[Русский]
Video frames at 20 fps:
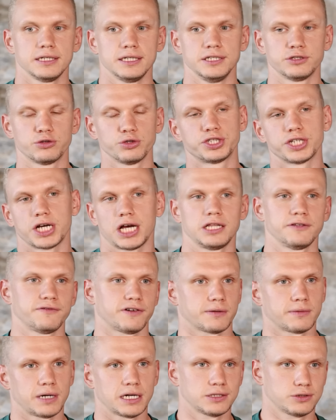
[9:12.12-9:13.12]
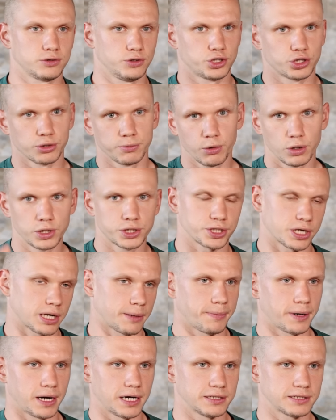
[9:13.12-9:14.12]
изучая информацию, еще больше
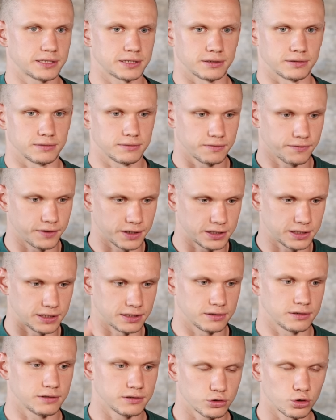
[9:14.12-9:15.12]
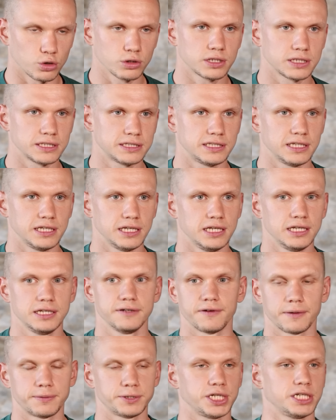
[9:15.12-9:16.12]
копаются в эти тонкости и
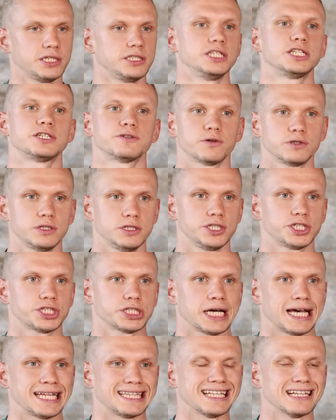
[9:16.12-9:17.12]
вообще ничего не начинает.